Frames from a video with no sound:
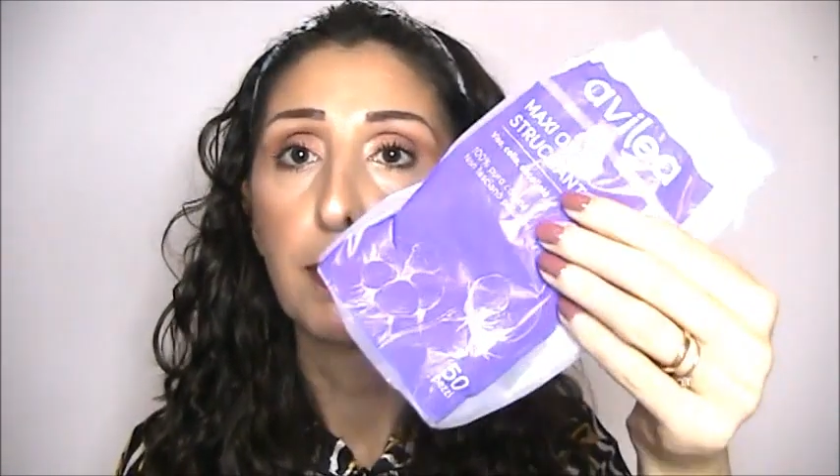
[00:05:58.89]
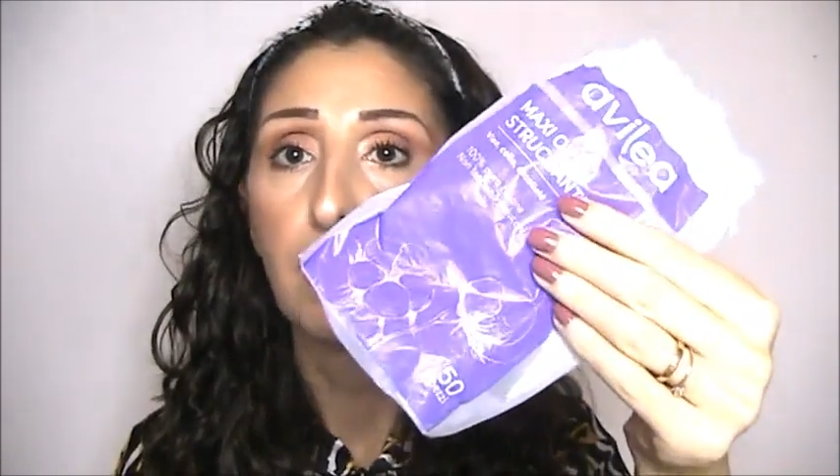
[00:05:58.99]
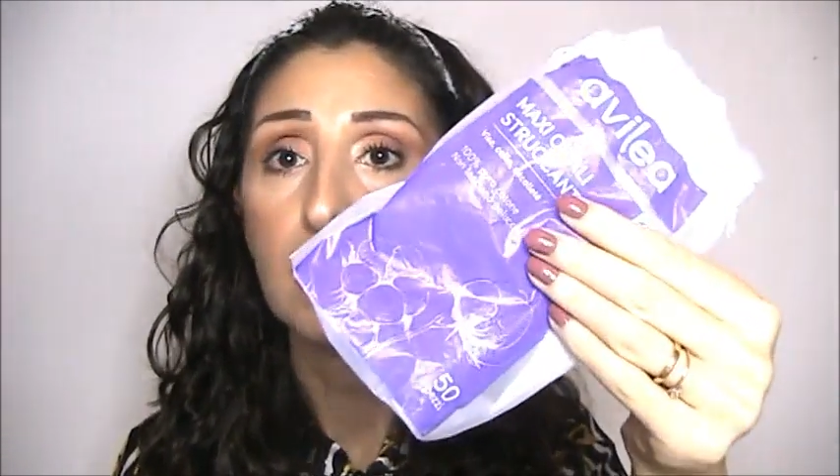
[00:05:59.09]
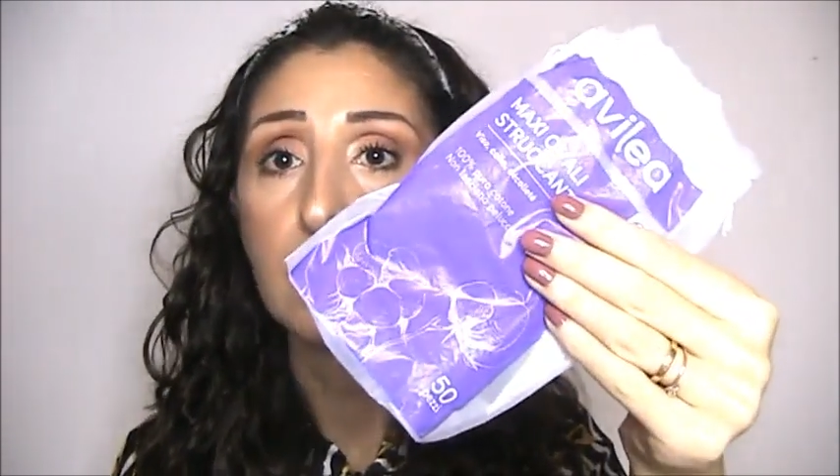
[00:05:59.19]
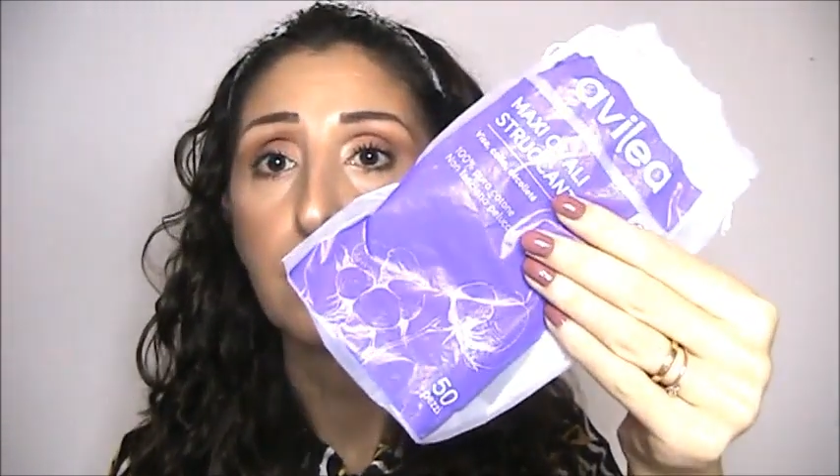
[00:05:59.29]

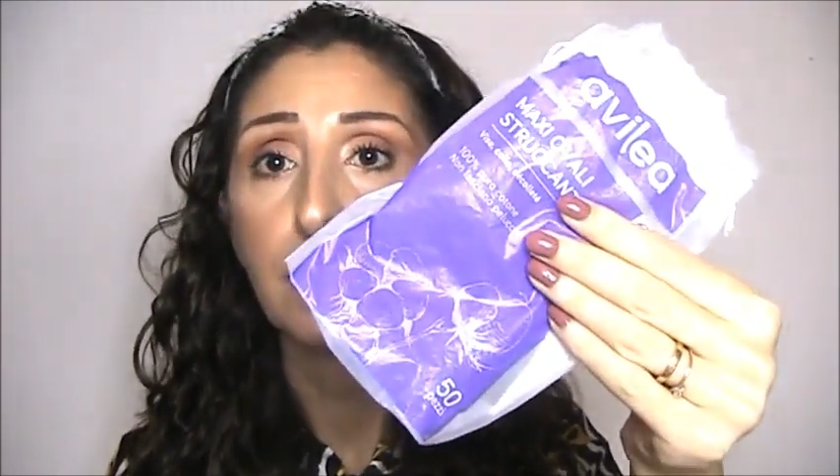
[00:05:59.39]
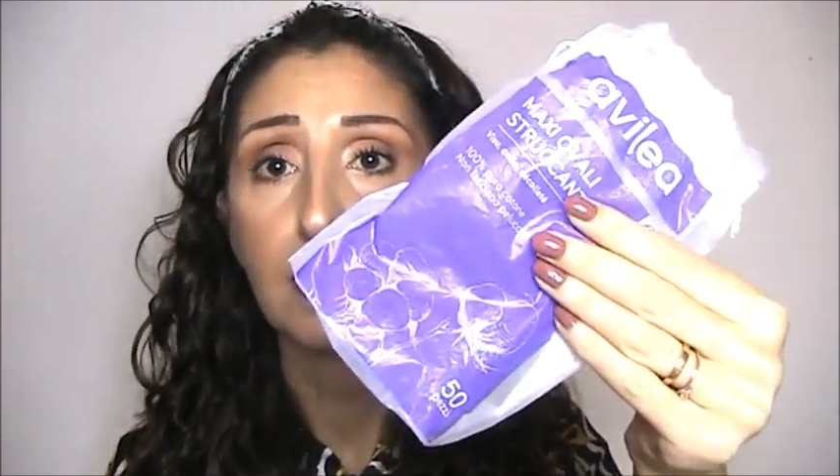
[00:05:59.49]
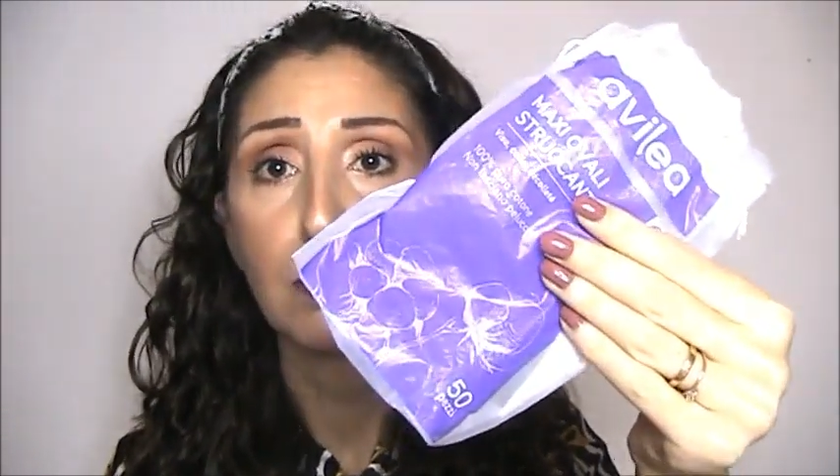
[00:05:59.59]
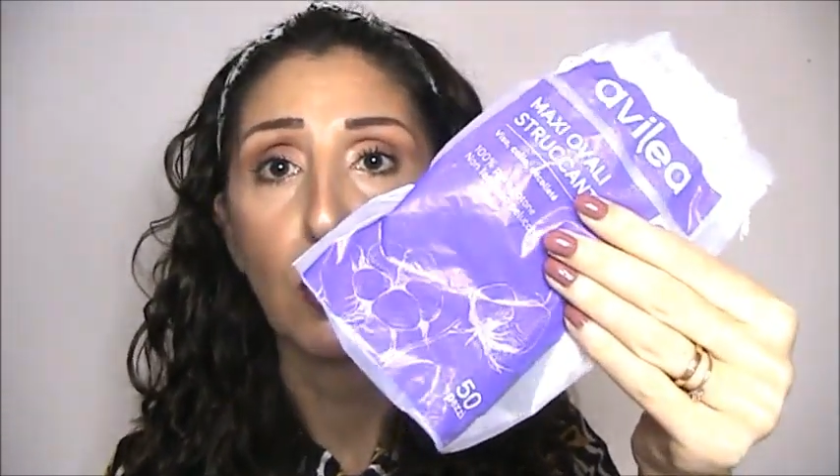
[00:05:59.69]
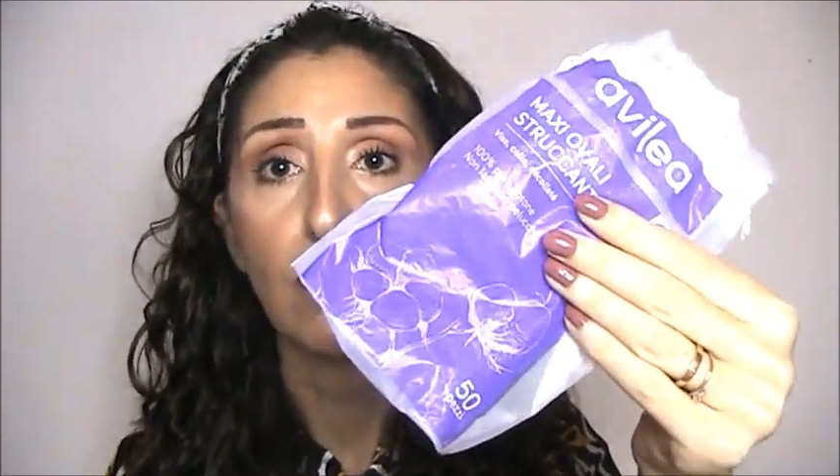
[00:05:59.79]
ma anche per
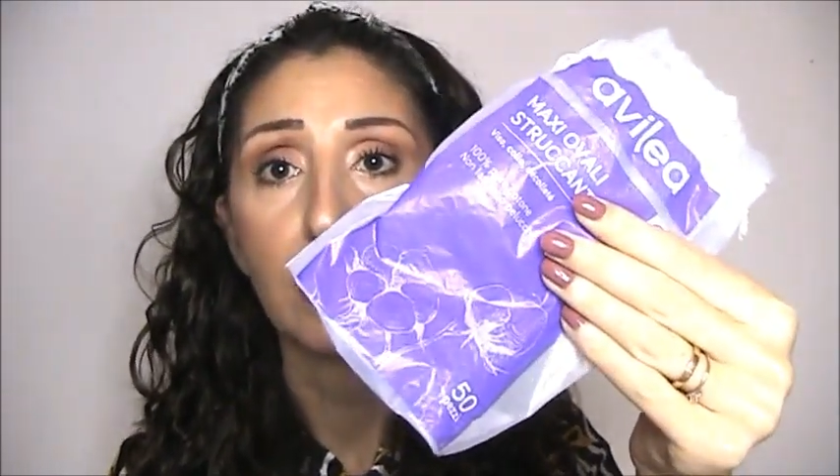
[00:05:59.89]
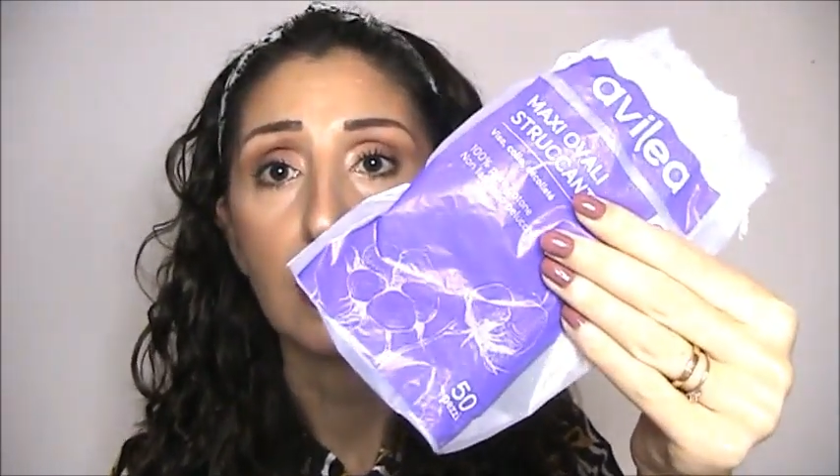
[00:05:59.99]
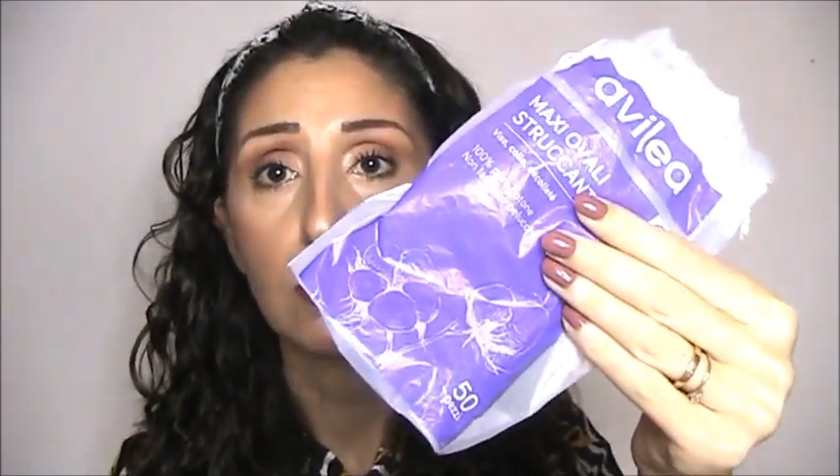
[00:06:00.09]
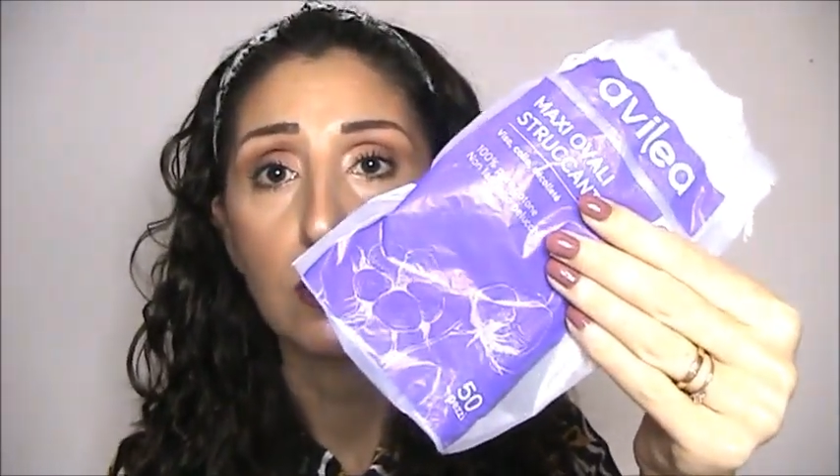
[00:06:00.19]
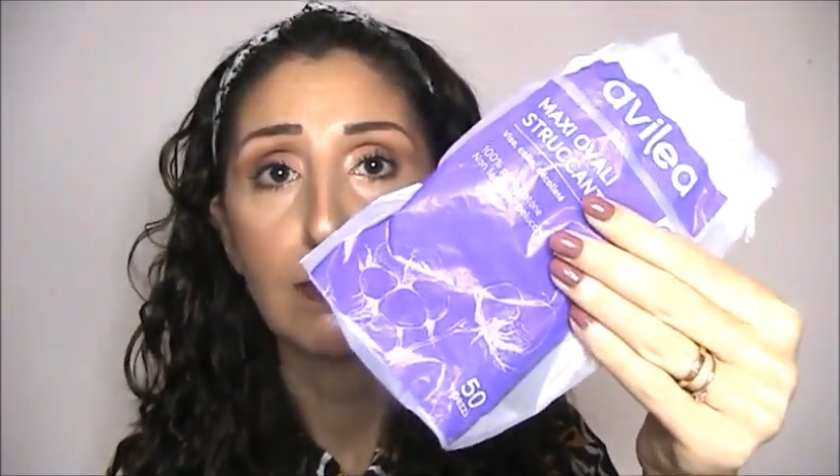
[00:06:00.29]

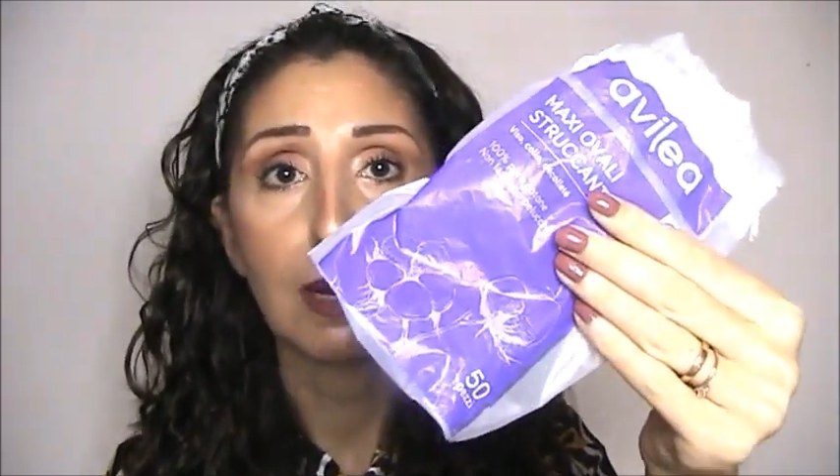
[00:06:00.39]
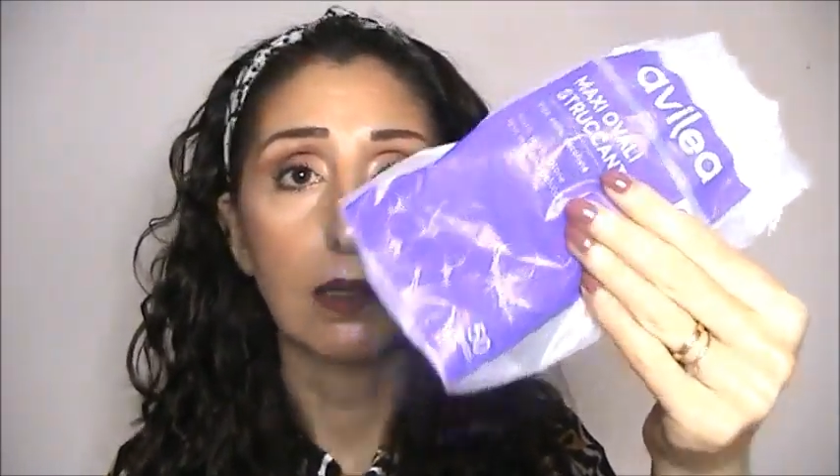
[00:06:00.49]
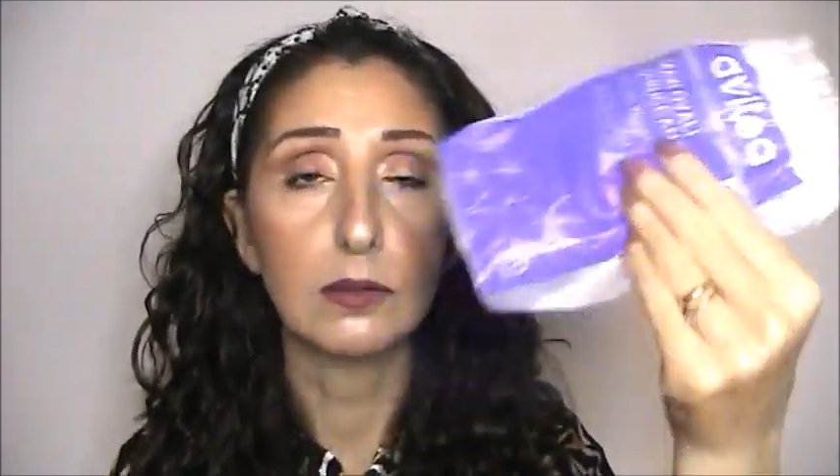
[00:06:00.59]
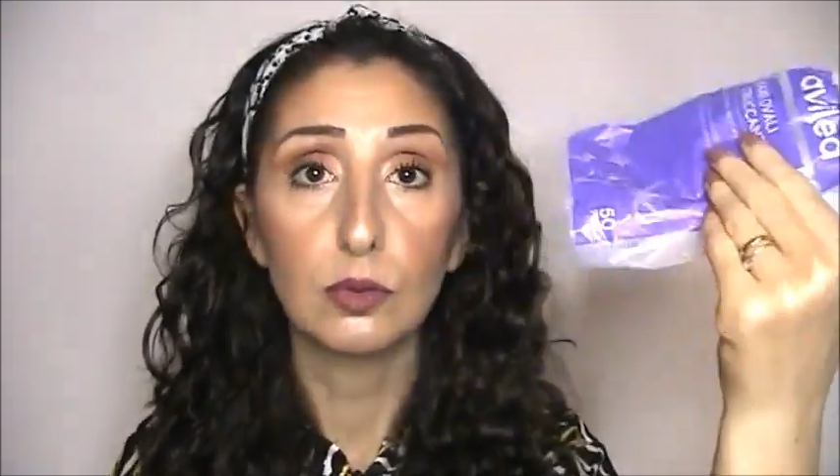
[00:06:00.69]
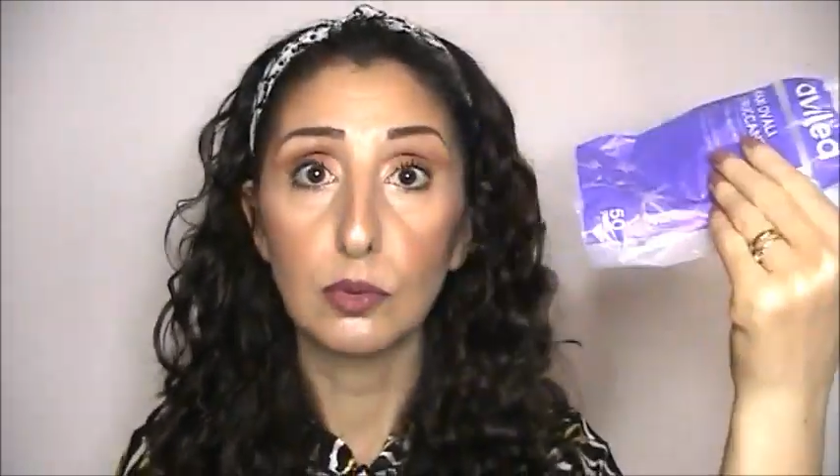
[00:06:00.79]
rimuovere lo
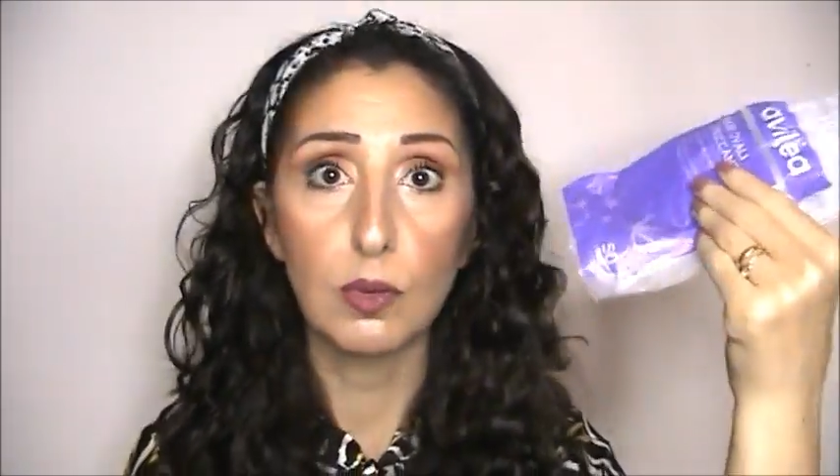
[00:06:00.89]
smalto